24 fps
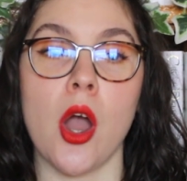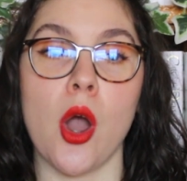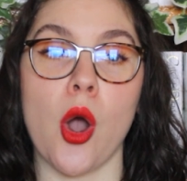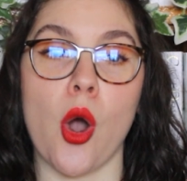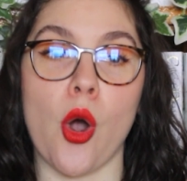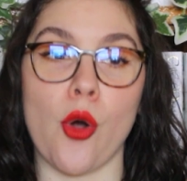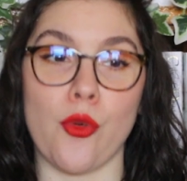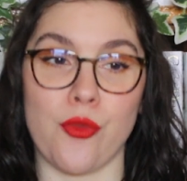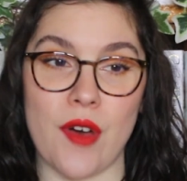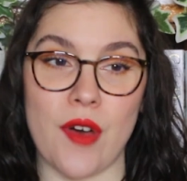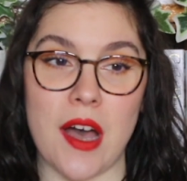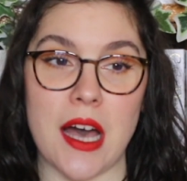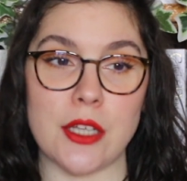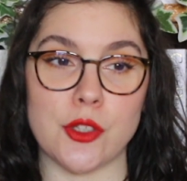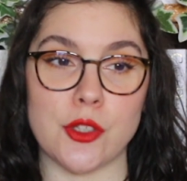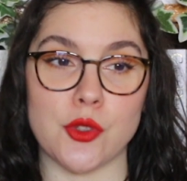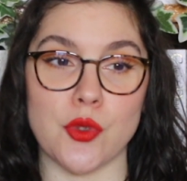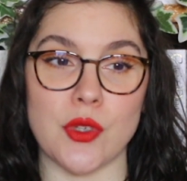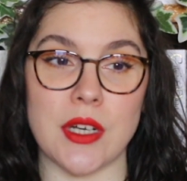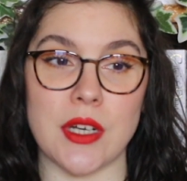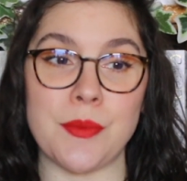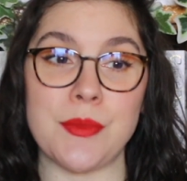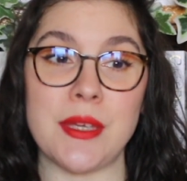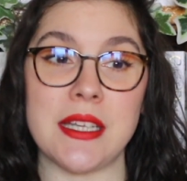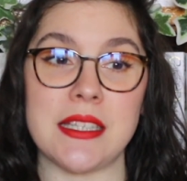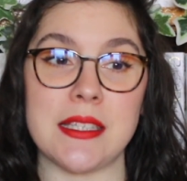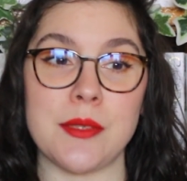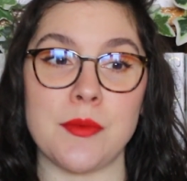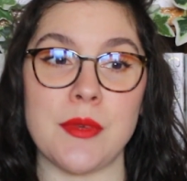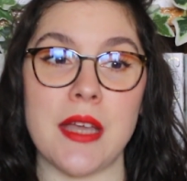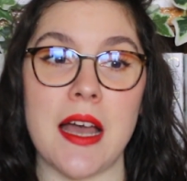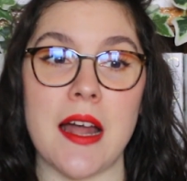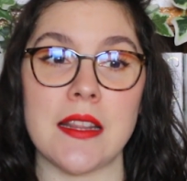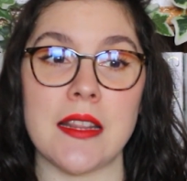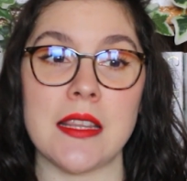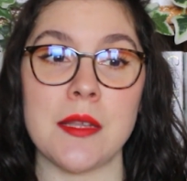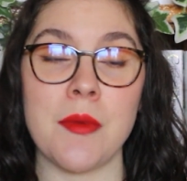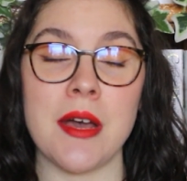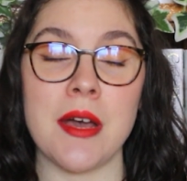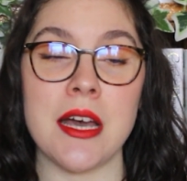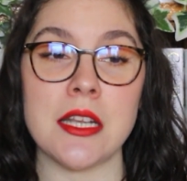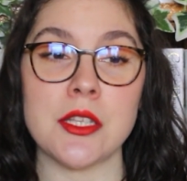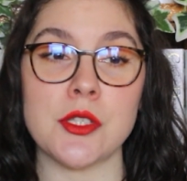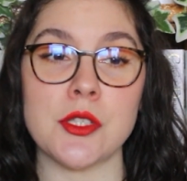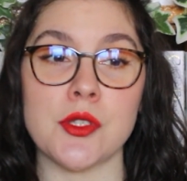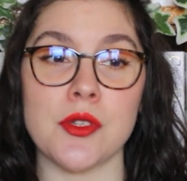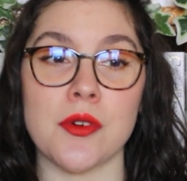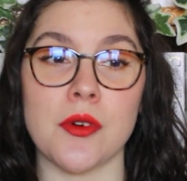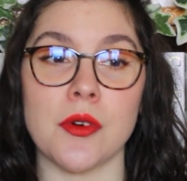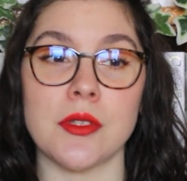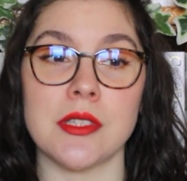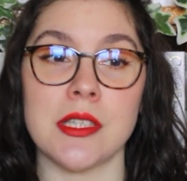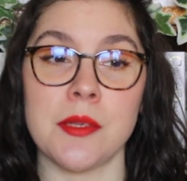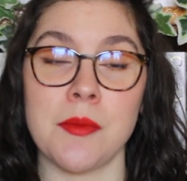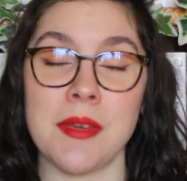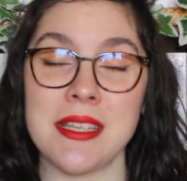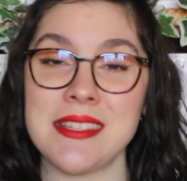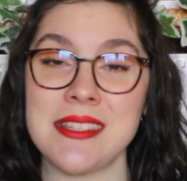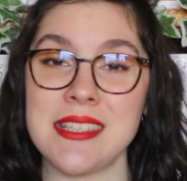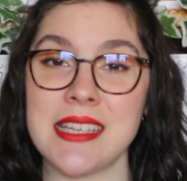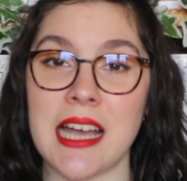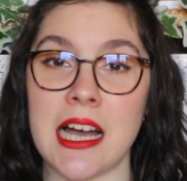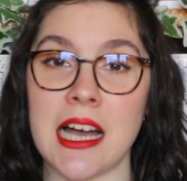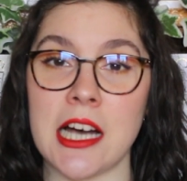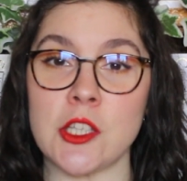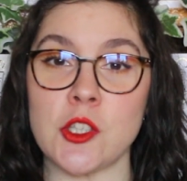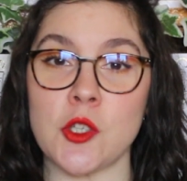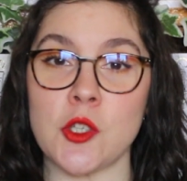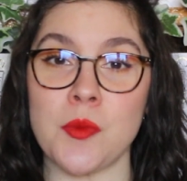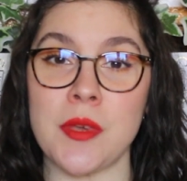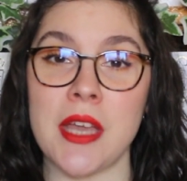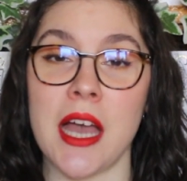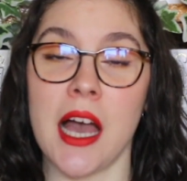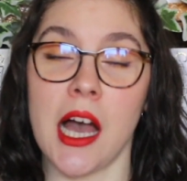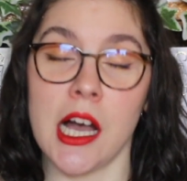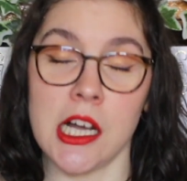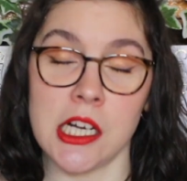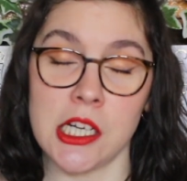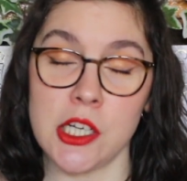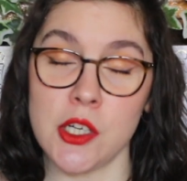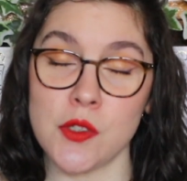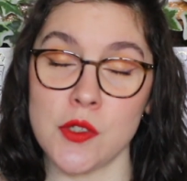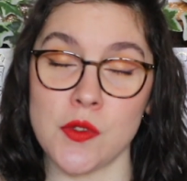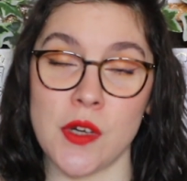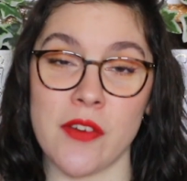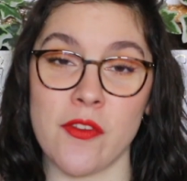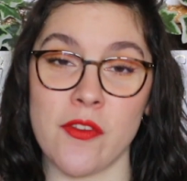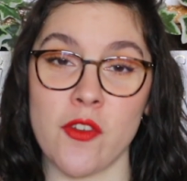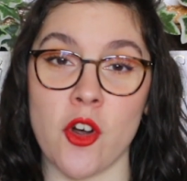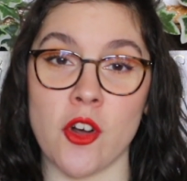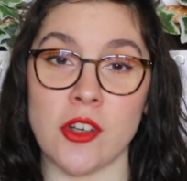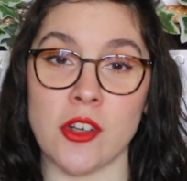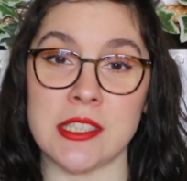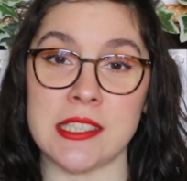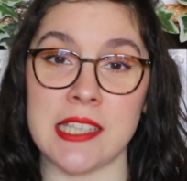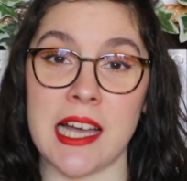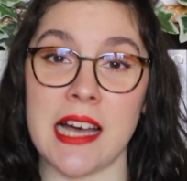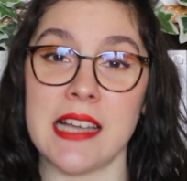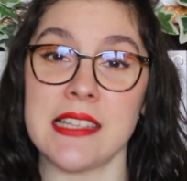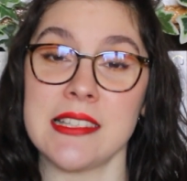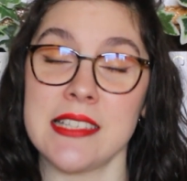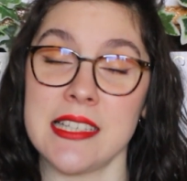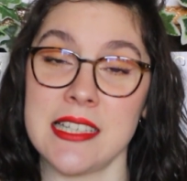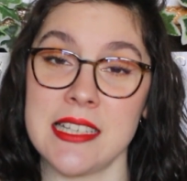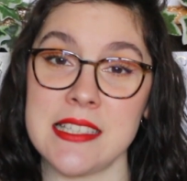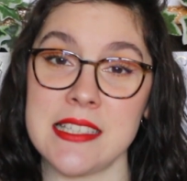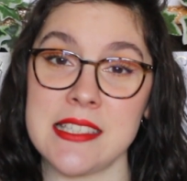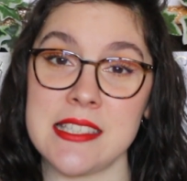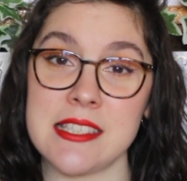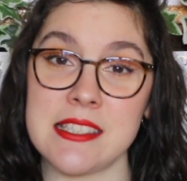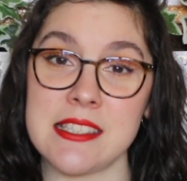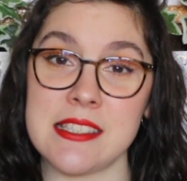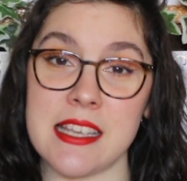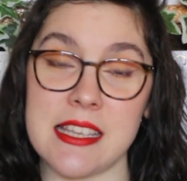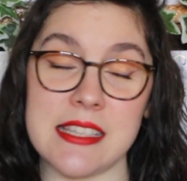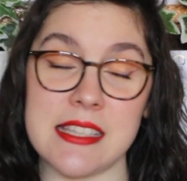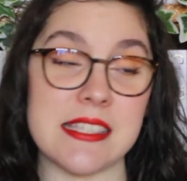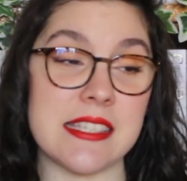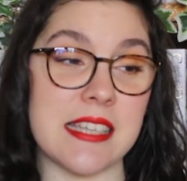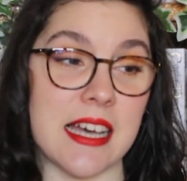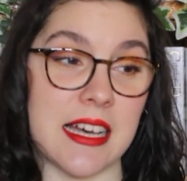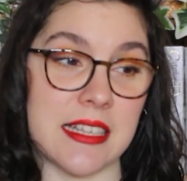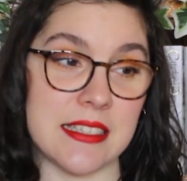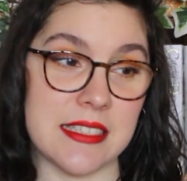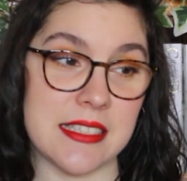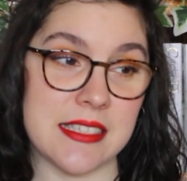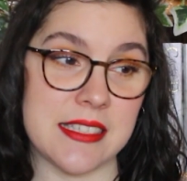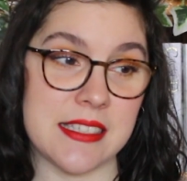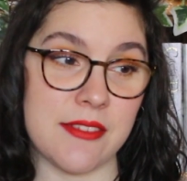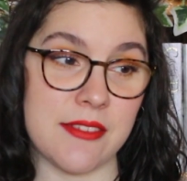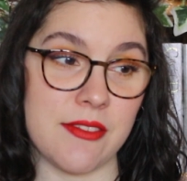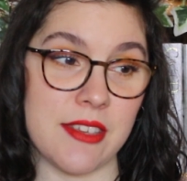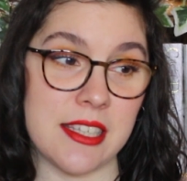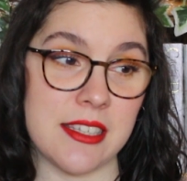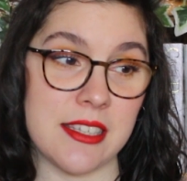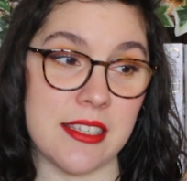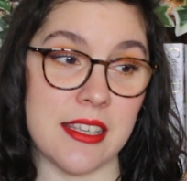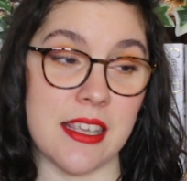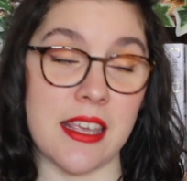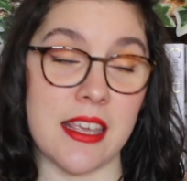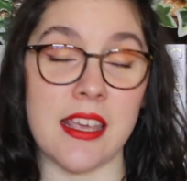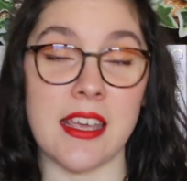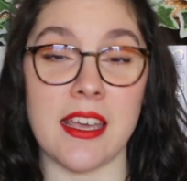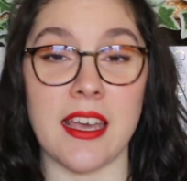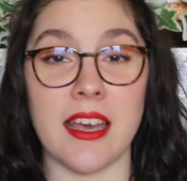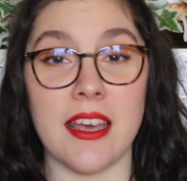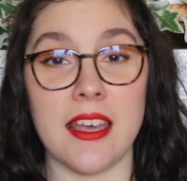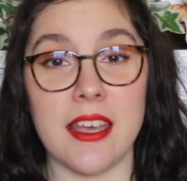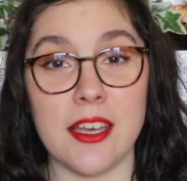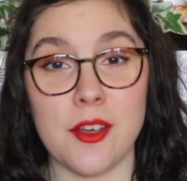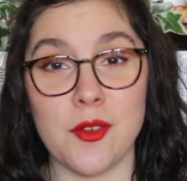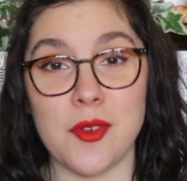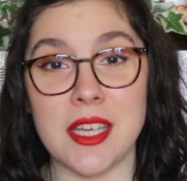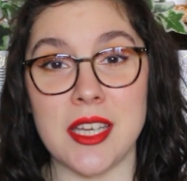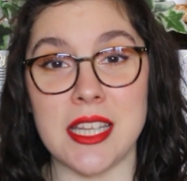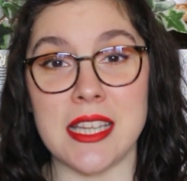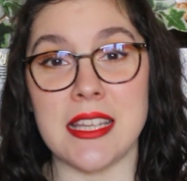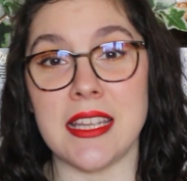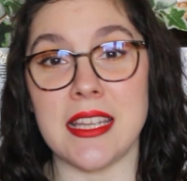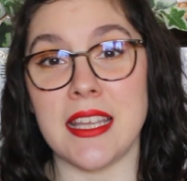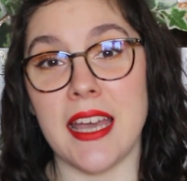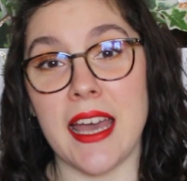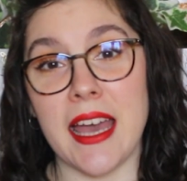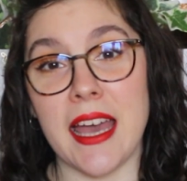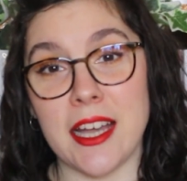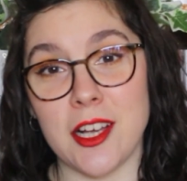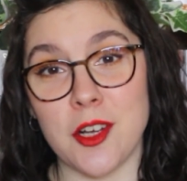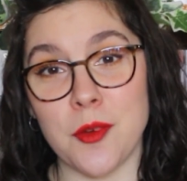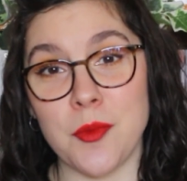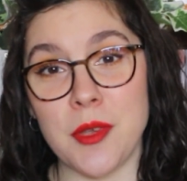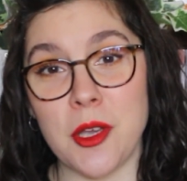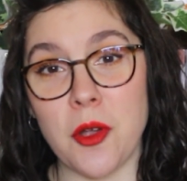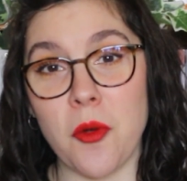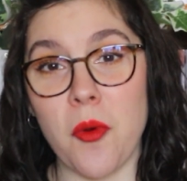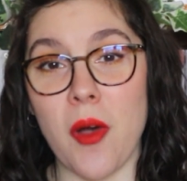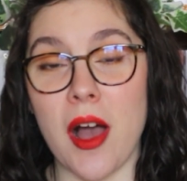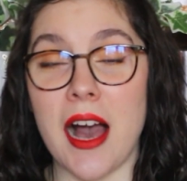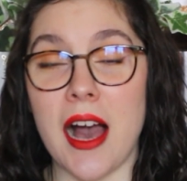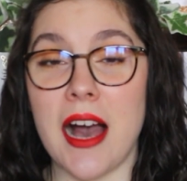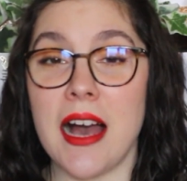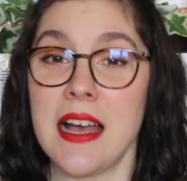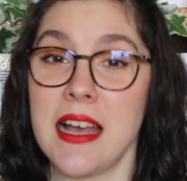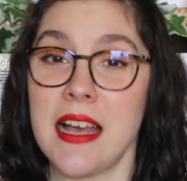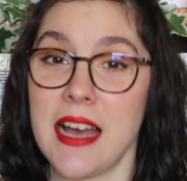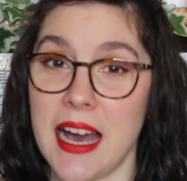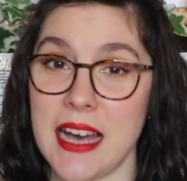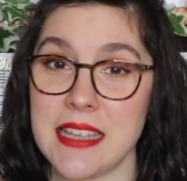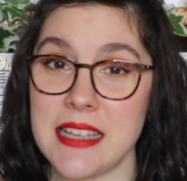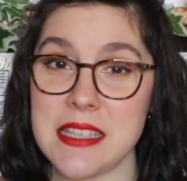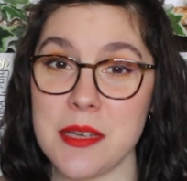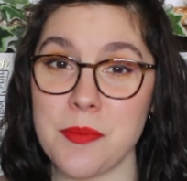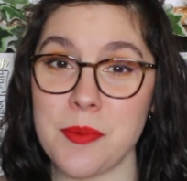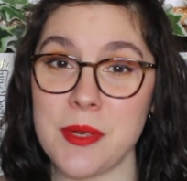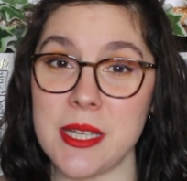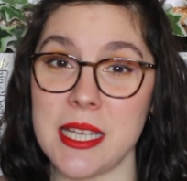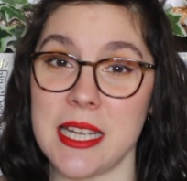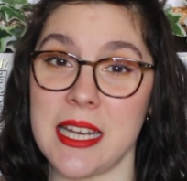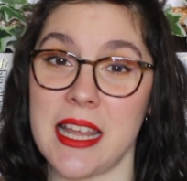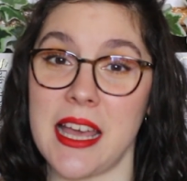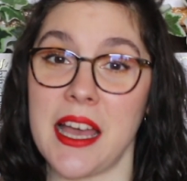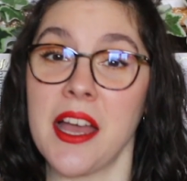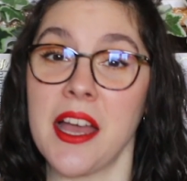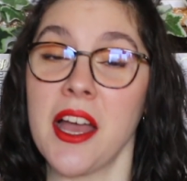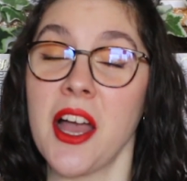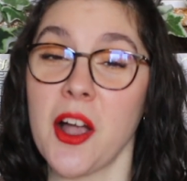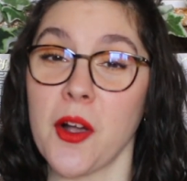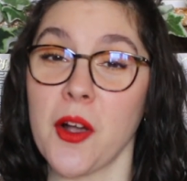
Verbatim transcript: Ho fatto la mia TBR di marzo dimenticandomi ancora una volta dell'esistenza di Stephen King e quindi eccomi qua ad aprile